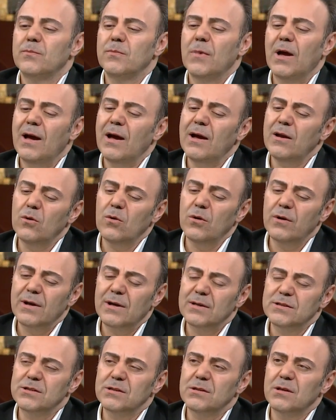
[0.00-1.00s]
her
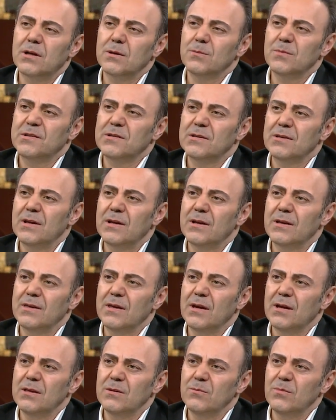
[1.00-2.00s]
öğrencinin alması
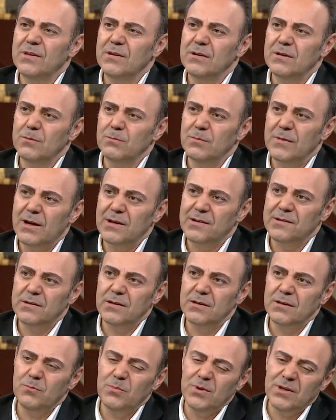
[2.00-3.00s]
gereken bir takım
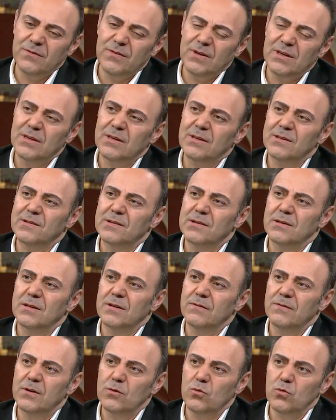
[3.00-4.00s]
dersleri bir ve ikinci
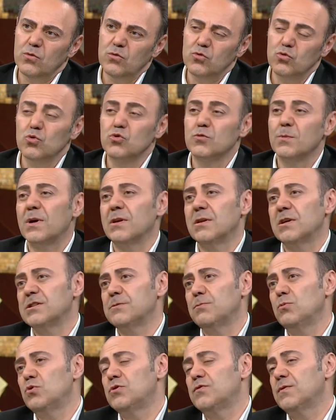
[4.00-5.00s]
senede veriyoruz.
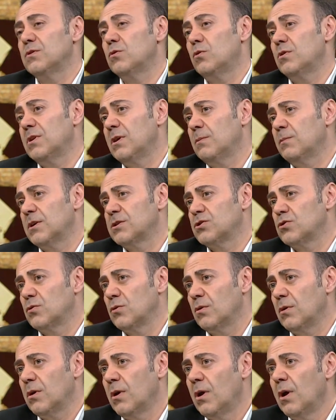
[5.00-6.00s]
Uzmanlaşma üç ve dörtte
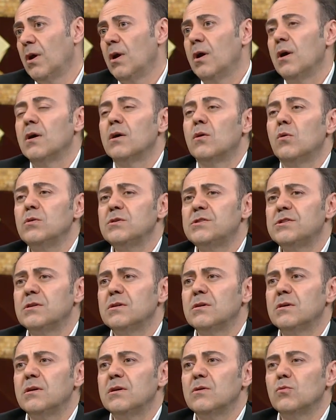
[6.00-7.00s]
başlıyor. Onun
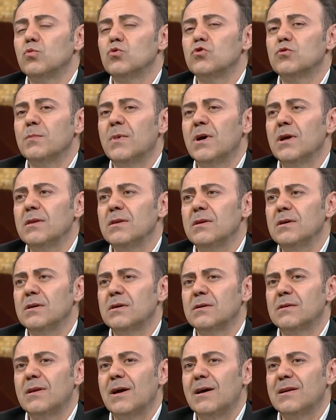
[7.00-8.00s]
için e,
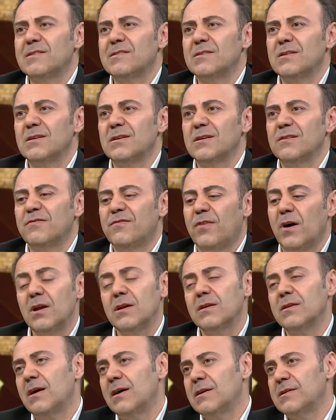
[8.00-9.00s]
uzmanlık dersleri,
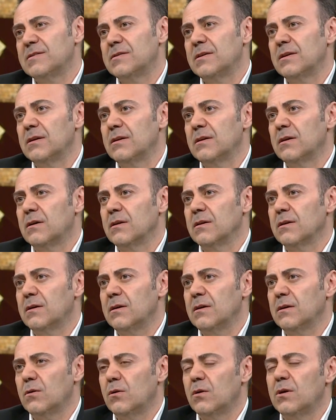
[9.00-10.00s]
fark derslerini
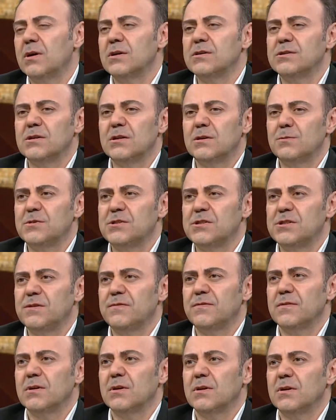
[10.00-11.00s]
alarak öğrencilerimiz
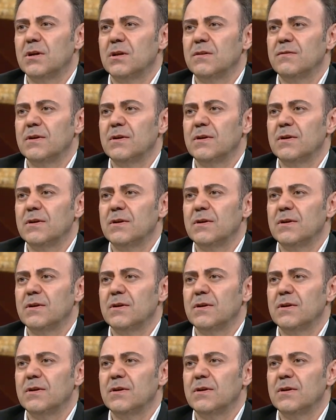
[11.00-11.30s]
çift anadal